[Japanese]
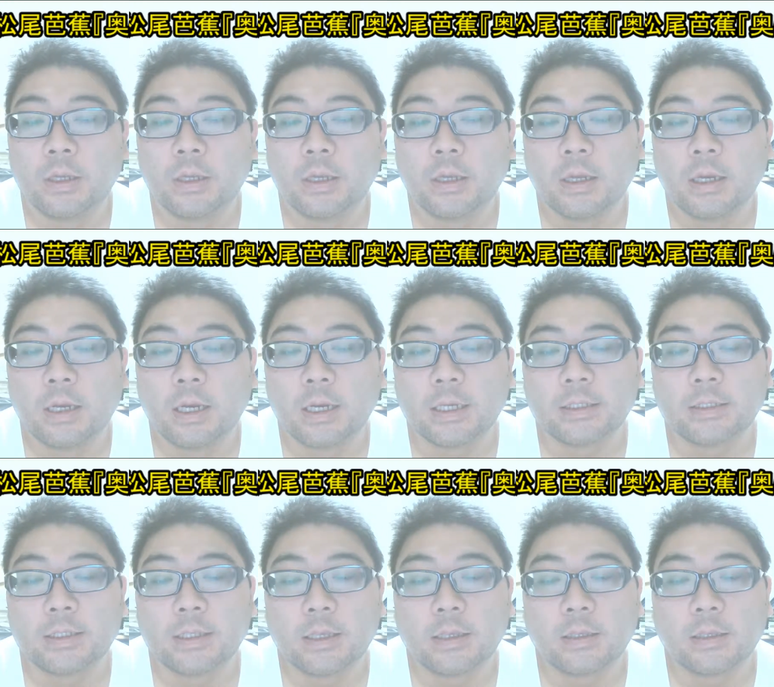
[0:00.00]
敗
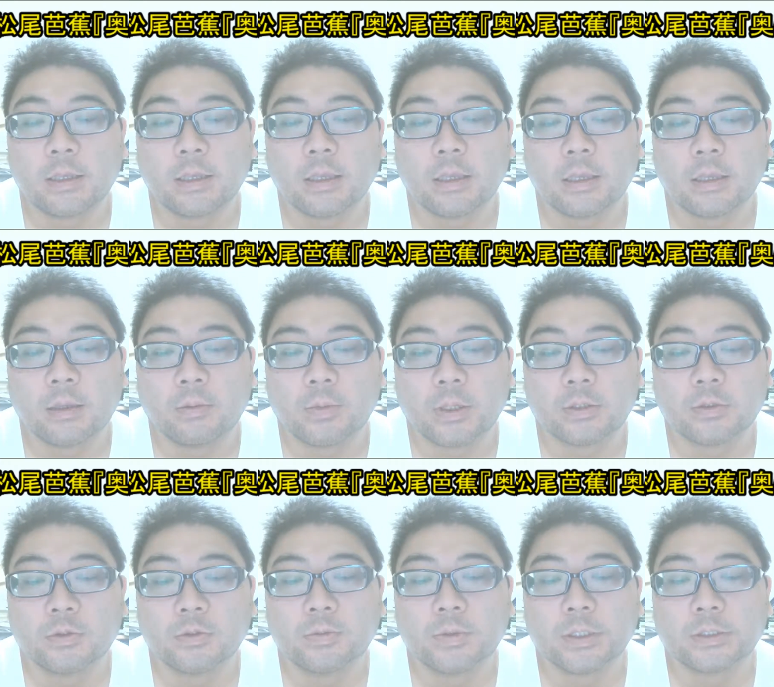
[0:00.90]
世、えー、
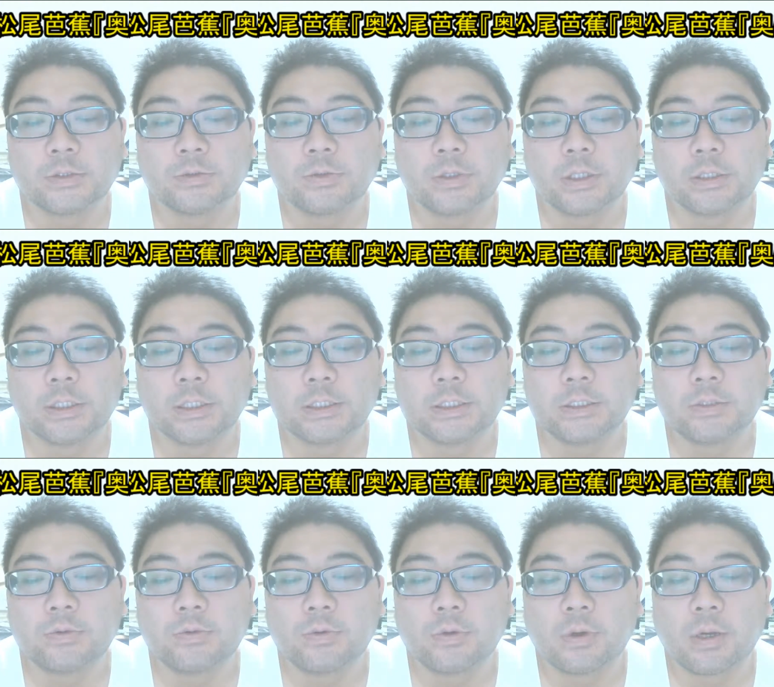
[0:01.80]
松尾芭蕉が弟子
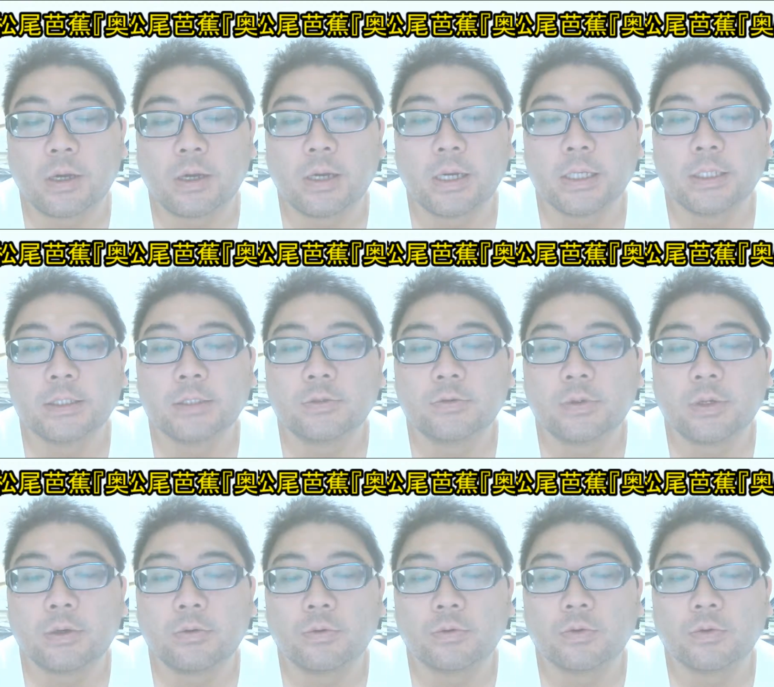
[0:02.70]
の河合空
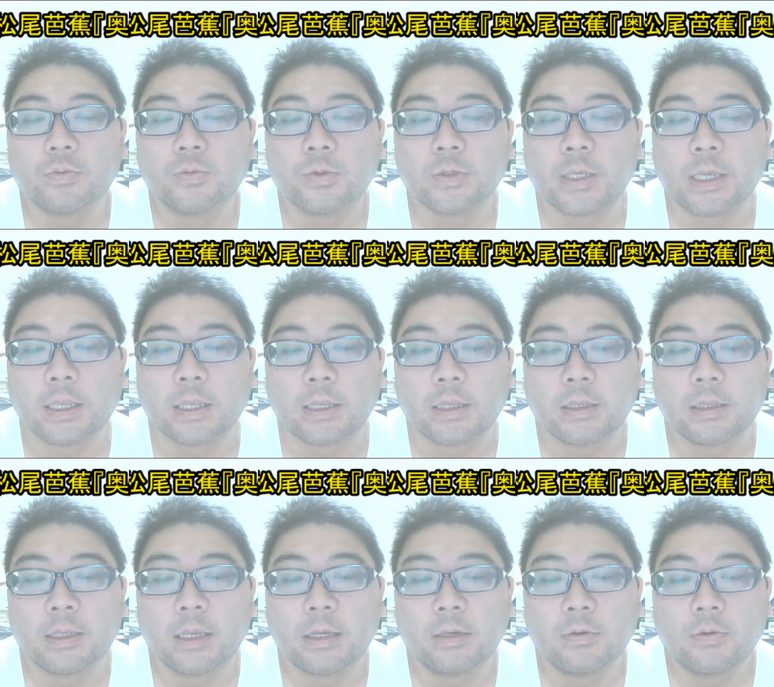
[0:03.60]
を伴い
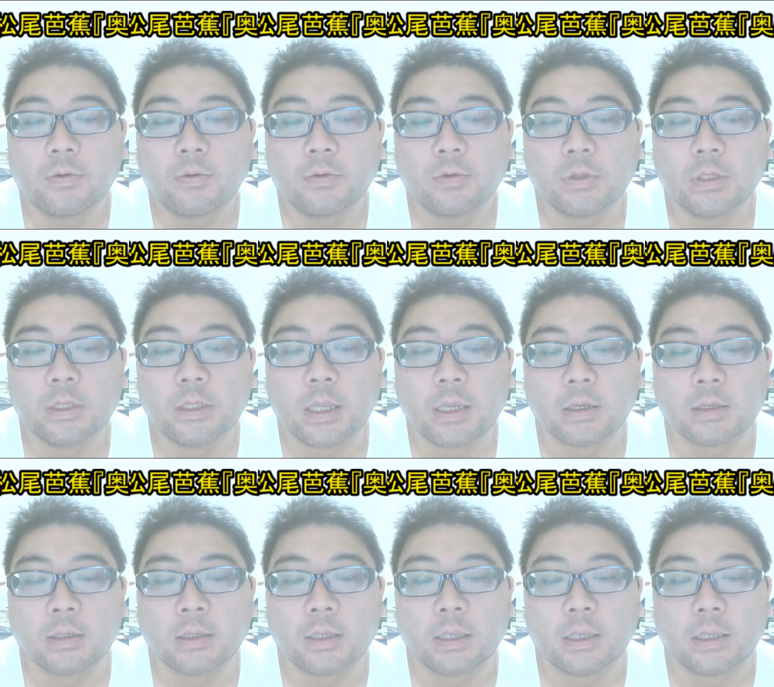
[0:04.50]
元禄2年、
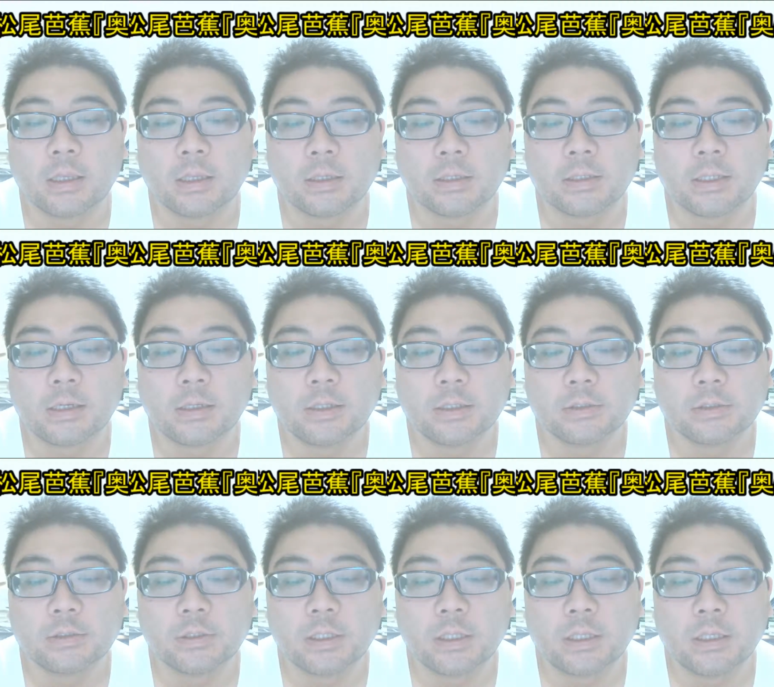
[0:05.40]
えー、3月
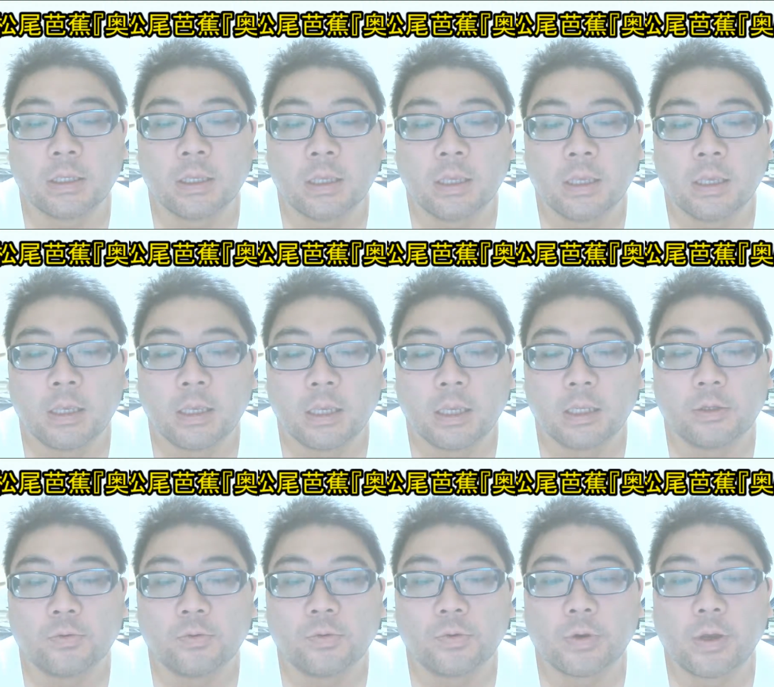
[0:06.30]
に江
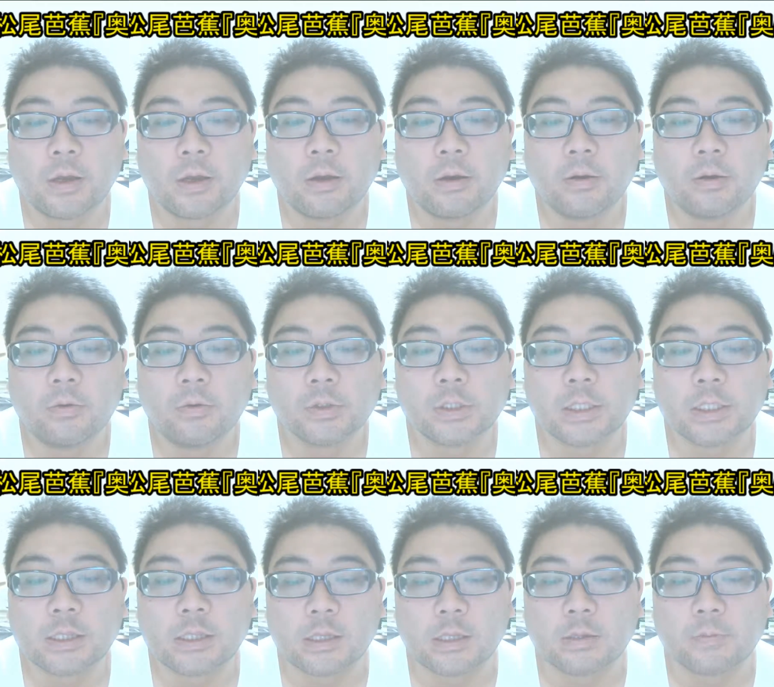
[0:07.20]
戸深川を立
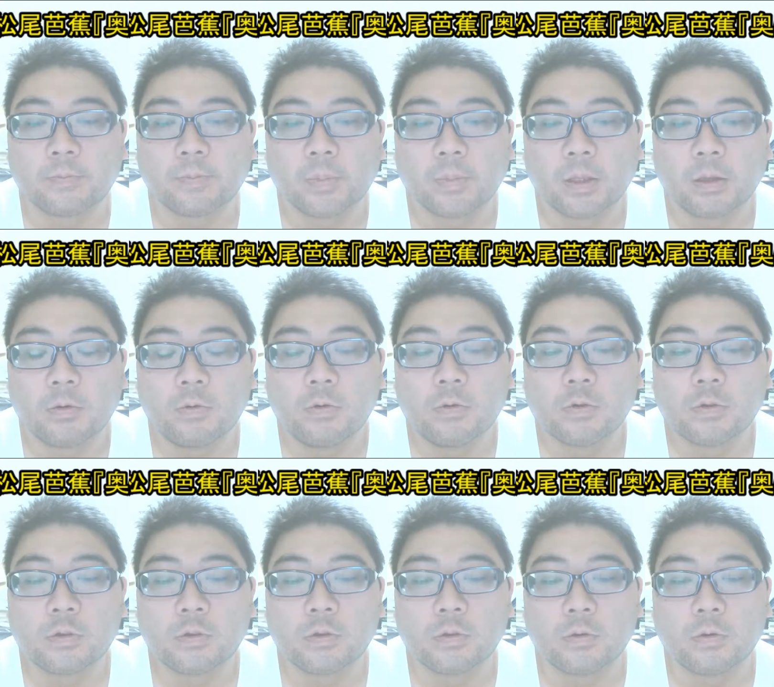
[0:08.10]
ち欧
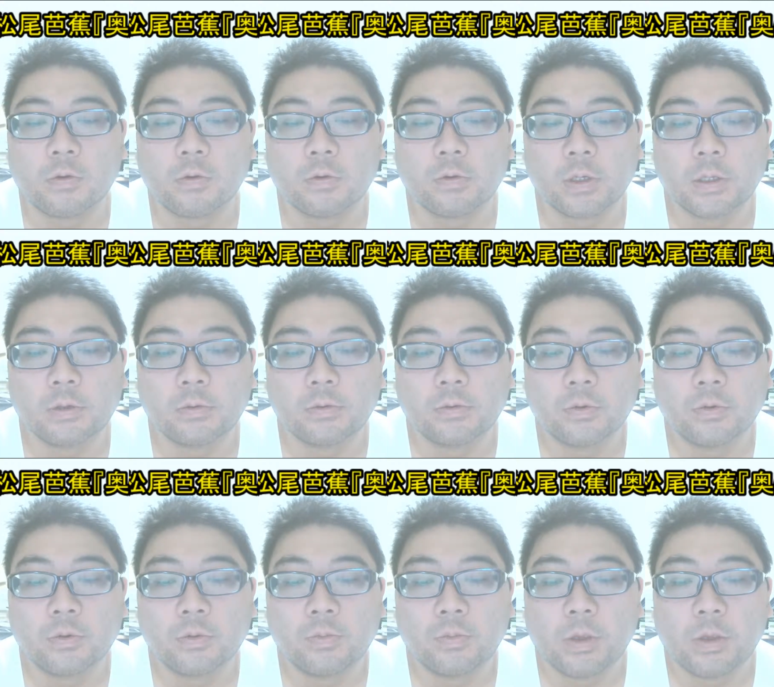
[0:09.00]
州北陸
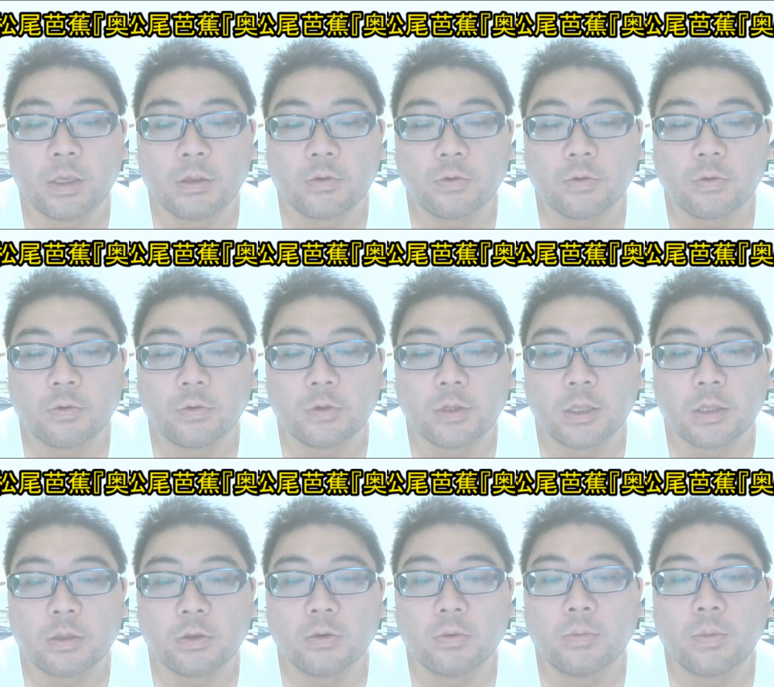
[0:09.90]
の名所旧
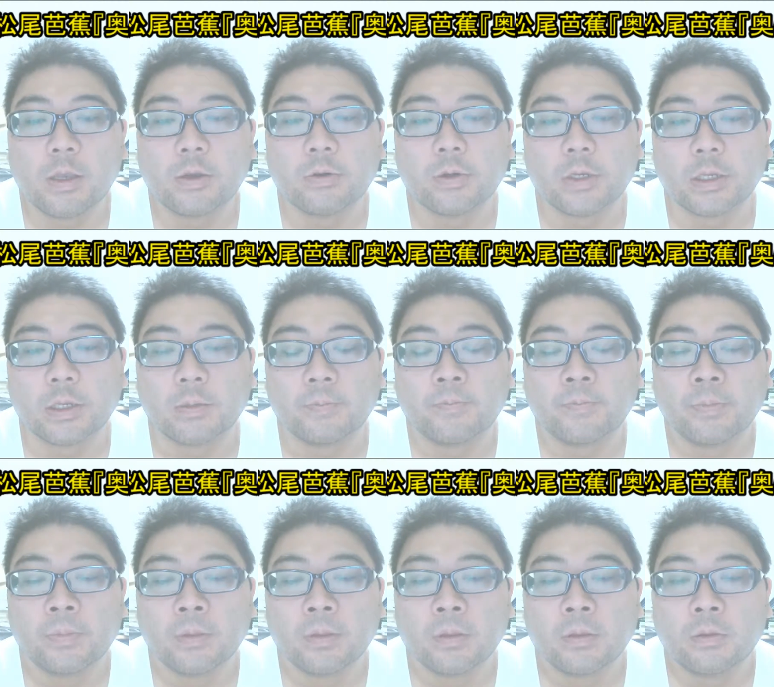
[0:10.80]
跡を巡り
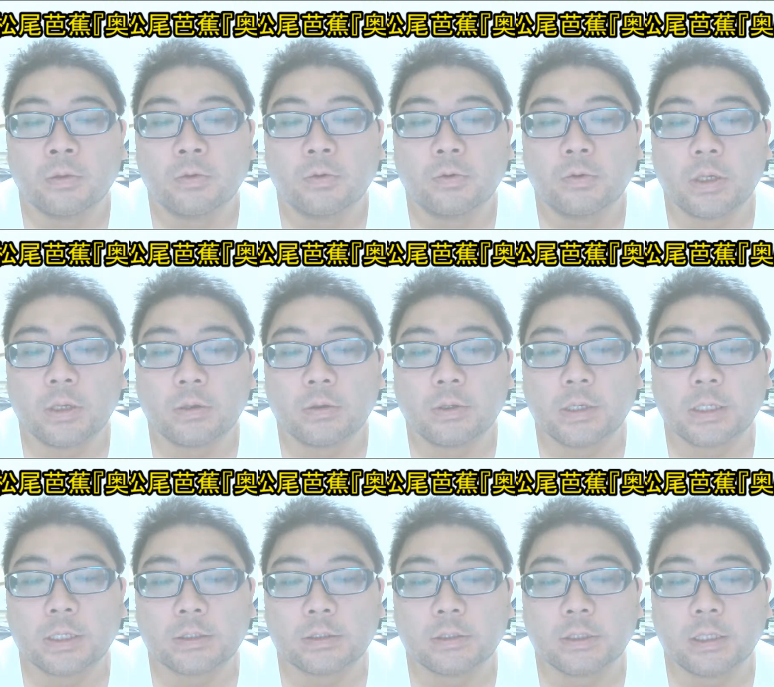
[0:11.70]
同年9
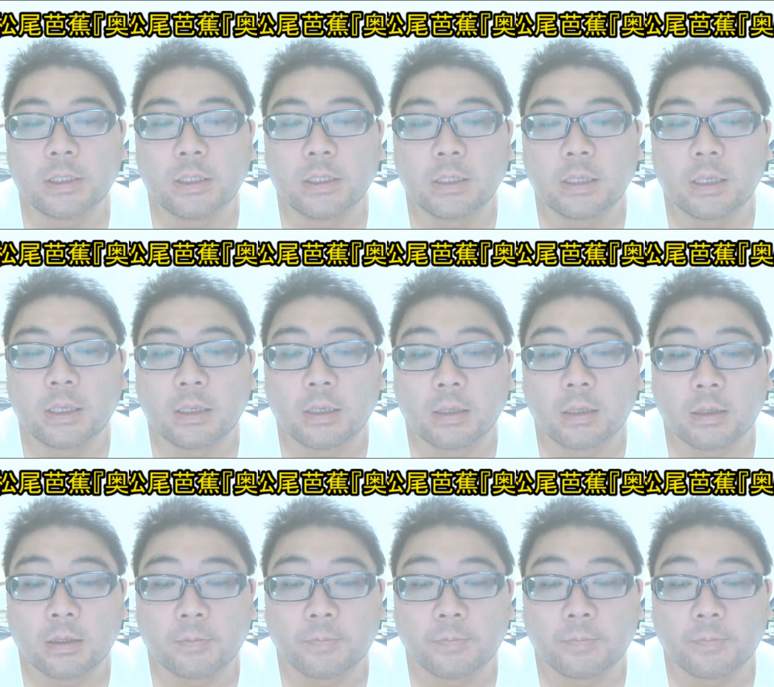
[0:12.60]
月に、えー、